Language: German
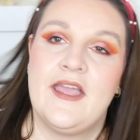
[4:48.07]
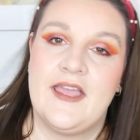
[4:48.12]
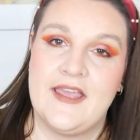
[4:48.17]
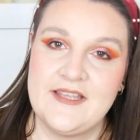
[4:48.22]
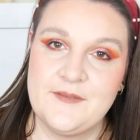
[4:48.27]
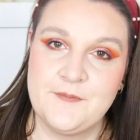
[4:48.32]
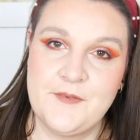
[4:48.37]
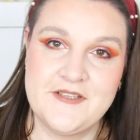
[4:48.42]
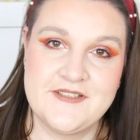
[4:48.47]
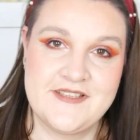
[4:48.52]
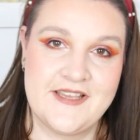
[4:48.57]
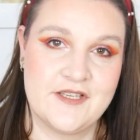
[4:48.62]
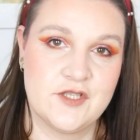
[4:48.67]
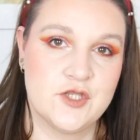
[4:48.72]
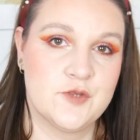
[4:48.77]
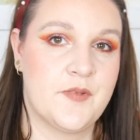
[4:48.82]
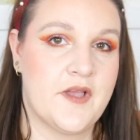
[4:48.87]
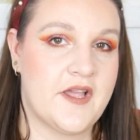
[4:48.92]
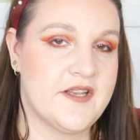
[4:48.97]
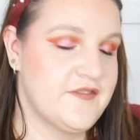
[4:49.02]
Ich bin sehr
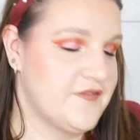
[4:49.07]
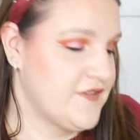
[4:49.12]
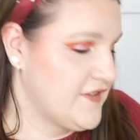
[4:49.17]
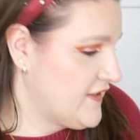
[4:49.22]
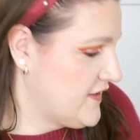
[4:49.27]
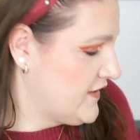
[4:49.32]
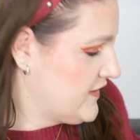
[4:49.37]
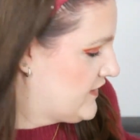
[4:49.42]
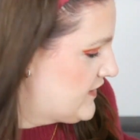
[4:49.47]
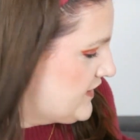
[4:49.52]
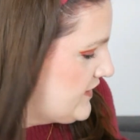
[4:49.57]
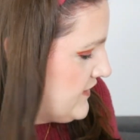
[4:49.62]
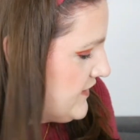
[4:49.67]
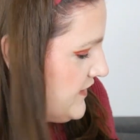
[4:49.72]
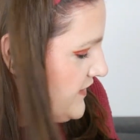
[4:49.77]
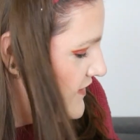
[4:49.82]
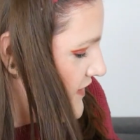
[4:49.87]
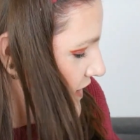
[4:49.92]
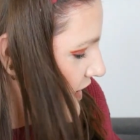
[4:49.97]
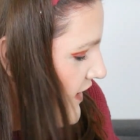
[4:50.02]
gespannt, wie
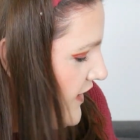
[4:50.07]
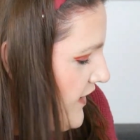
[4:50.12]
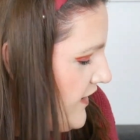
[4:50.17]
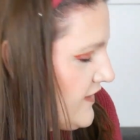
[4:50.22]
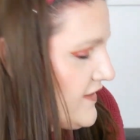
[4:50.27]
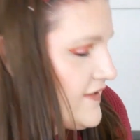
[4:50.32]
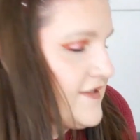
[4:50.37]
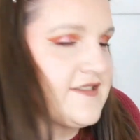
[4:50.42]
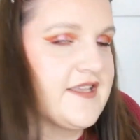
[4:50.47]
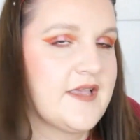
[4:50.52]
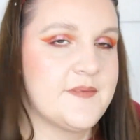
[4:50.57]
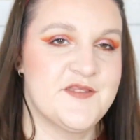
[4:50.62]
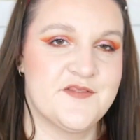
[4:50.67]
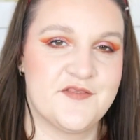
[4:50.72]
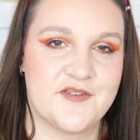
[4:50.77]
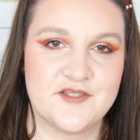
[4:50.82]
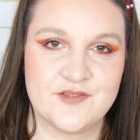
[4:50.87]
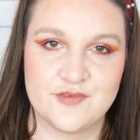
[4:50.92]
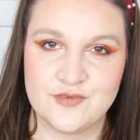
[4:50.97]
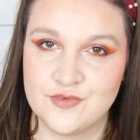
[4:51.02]
dieser
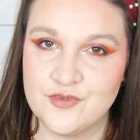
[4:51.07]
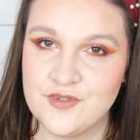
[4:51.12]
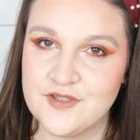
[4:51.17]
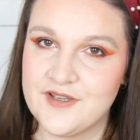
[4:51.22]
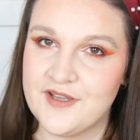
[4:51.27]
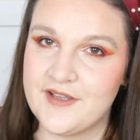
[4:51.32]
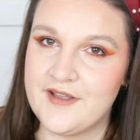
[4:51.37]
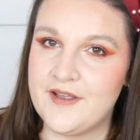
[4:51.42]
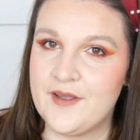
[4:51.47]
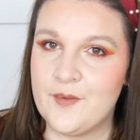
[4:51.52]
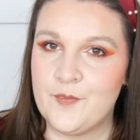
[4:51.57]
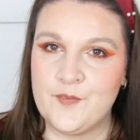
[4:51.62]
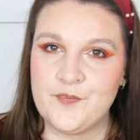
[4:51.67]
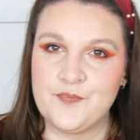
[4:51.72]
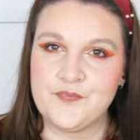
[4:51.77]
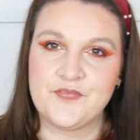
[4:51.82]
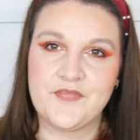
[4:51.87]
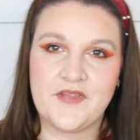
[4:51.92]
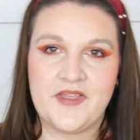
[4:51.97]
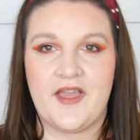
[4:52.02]
Selbstversuch
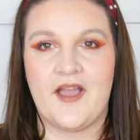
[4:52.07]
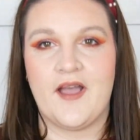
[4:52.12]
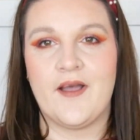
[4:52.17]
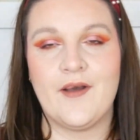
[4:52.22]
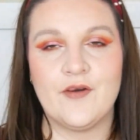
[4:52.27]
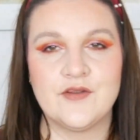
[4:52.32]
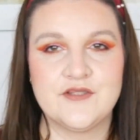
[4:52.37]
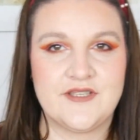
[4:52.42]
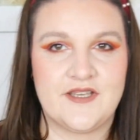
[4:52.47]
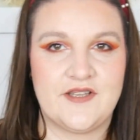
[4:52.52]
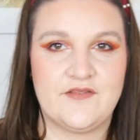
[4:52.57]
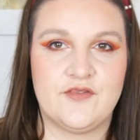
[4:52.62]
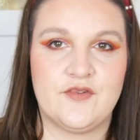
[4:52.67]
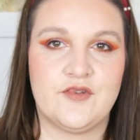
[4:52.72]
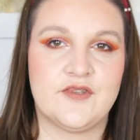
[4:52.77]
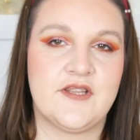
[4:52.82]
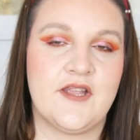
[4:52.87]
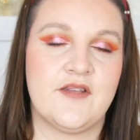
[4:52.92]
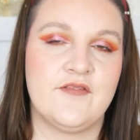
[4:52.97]
ähm, ja, ausgehen wird.